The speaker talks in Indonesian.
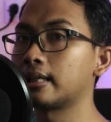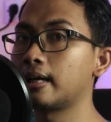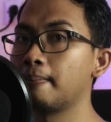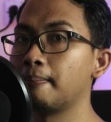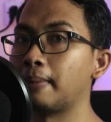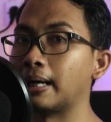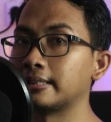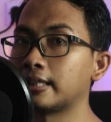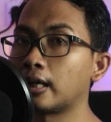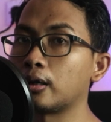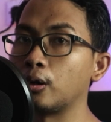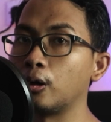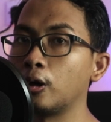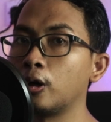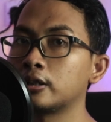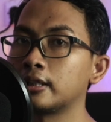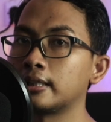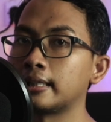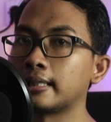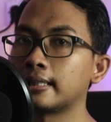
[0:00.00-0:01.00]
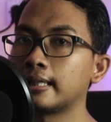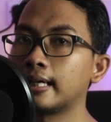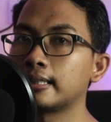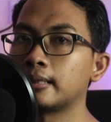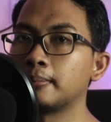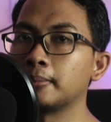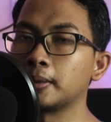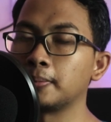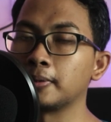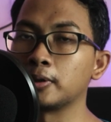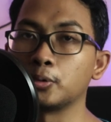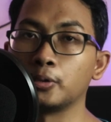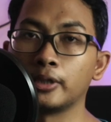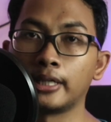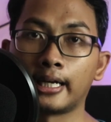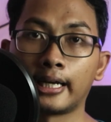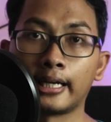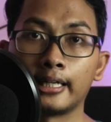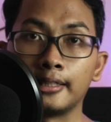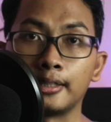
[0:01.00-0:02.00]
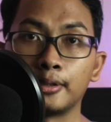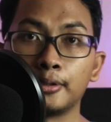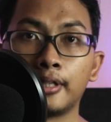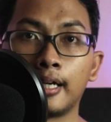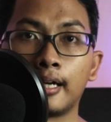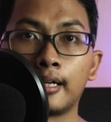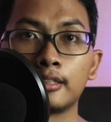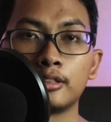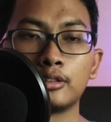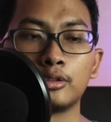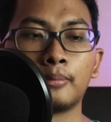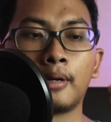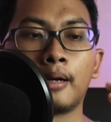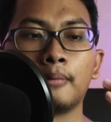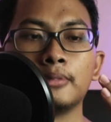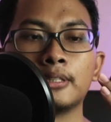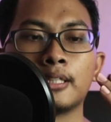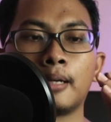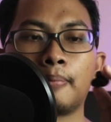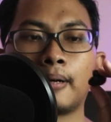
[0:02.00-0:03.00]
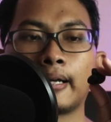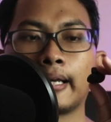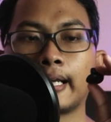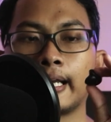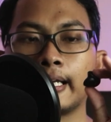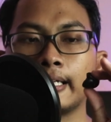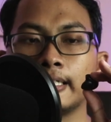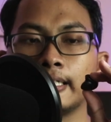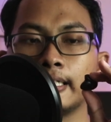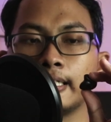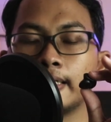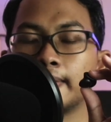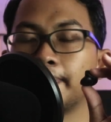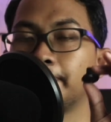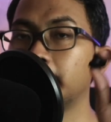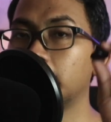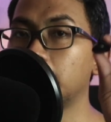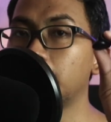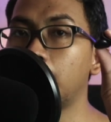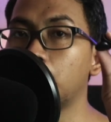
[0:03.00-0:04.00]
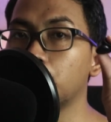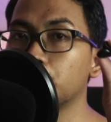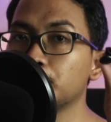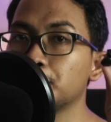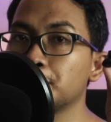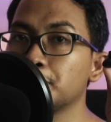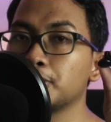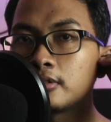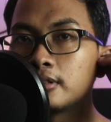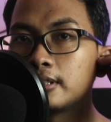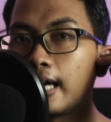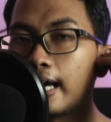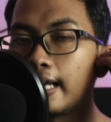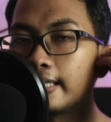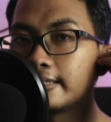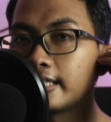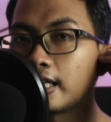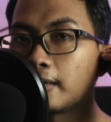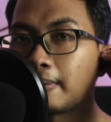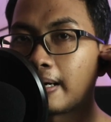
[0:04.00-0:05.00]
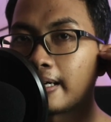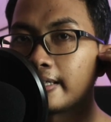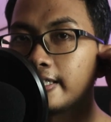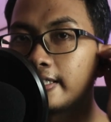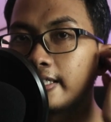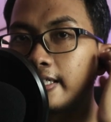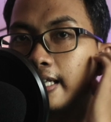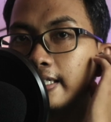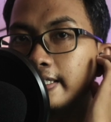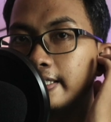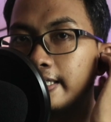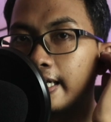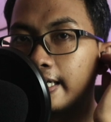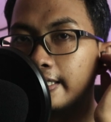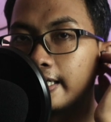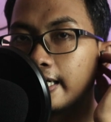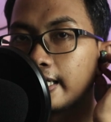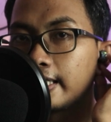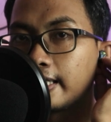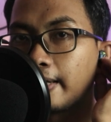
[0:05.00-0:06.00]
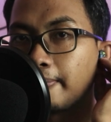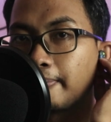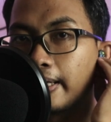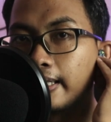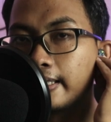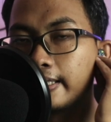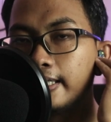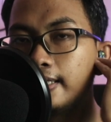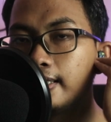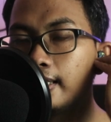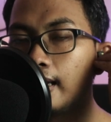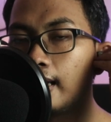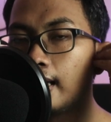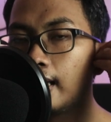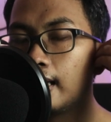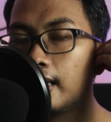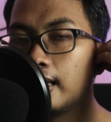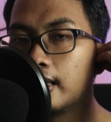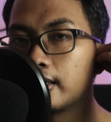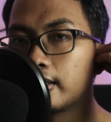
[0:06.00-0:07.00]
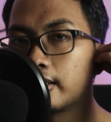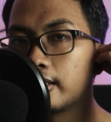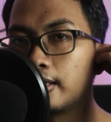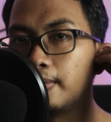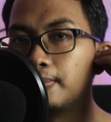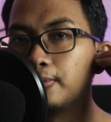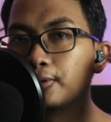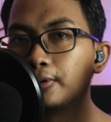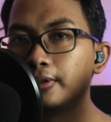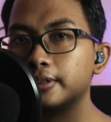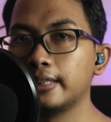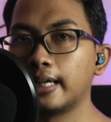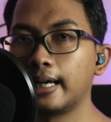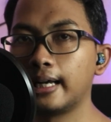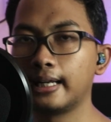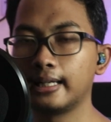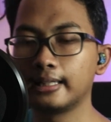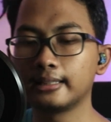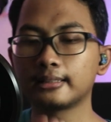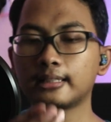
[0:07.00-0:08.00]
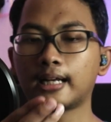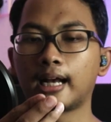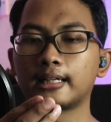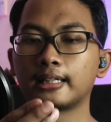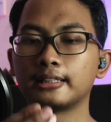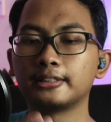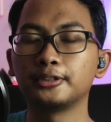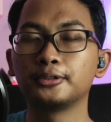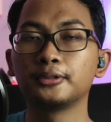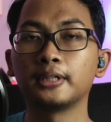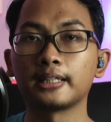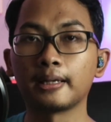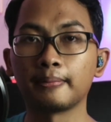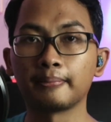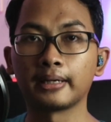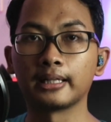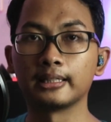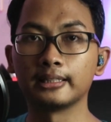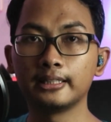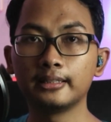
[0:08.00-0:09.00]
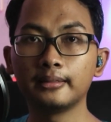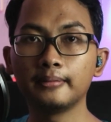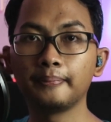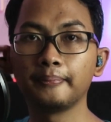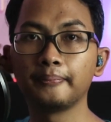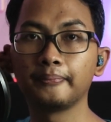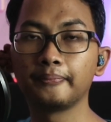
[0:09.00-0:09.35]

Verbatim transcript: karena banyak loh ternyata teman-teman gue yang kayak gitu yang cuma bisa pakai kayak gini. Ini bagus dan cara pakainya tinggal gini aja, tempelin kemudian kanannya juga tempelin